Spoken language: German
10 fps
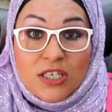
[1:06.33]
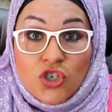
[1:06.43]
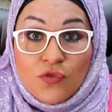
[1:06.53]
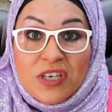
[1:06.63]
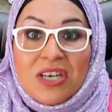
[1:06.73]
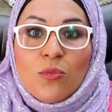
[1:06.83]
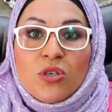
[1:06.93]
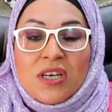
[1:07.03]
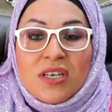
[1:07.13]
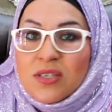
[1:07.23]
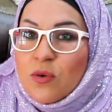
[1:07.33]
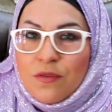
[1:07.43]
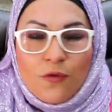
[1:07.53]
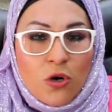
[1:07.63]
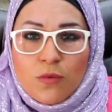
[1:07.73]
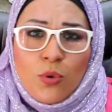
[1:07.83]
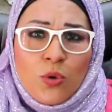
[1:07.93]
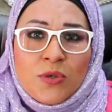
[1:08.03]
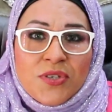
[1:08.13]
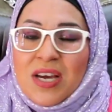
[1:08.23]
die Schwiegermutter ist voll
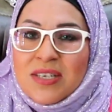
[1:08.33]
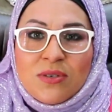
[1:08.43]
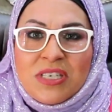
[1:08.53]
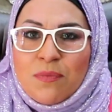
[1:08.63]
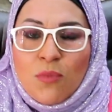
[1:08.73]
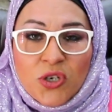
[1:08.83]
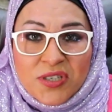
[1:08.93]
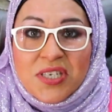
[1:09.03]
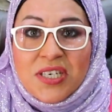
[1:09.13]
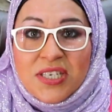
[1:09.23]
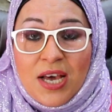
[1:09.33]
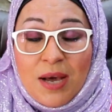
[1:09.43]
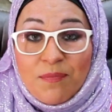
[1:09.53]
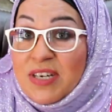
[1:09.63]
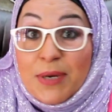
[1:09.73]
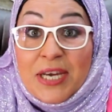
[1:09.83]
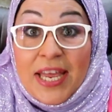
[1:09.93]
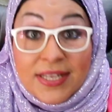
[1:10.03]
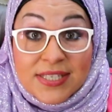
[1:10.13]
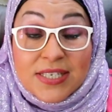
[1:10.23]
böse, also die möchte sie nicht haben, weil man
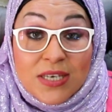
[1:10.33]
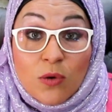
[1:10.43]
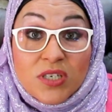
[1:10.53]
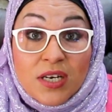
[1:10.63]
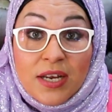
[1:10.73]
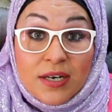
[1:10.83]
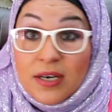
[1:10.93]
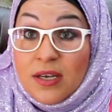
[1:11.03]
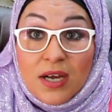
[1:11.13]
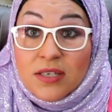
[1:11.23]
kennt sich ja untereinander, ne?